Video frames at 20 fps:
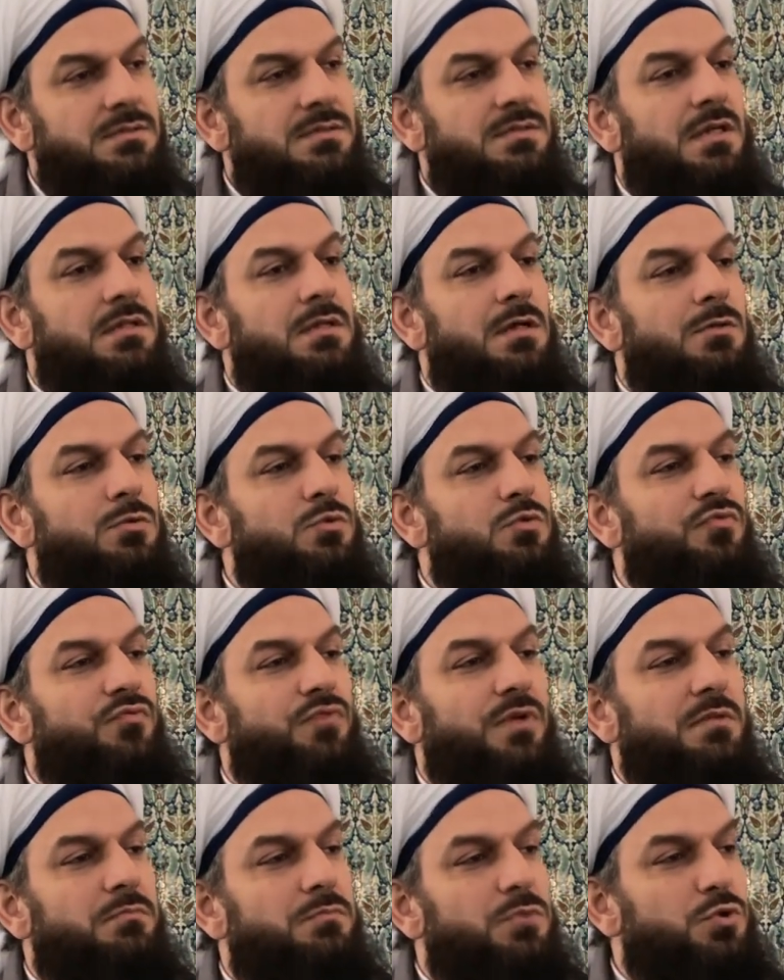sana
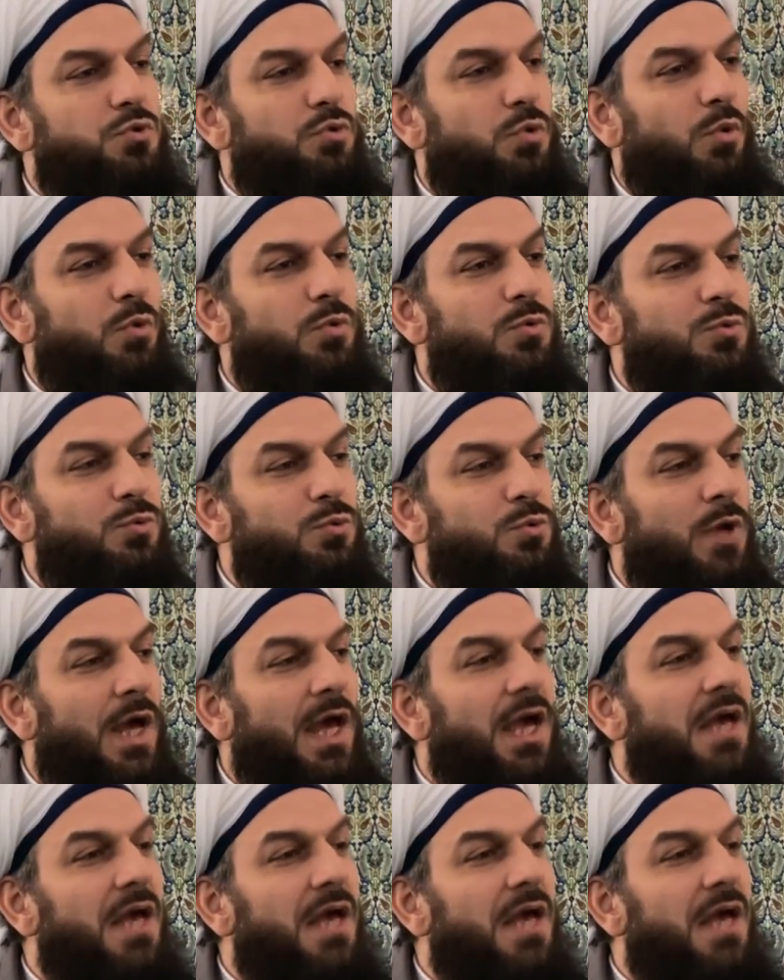lütfetmiş olduğu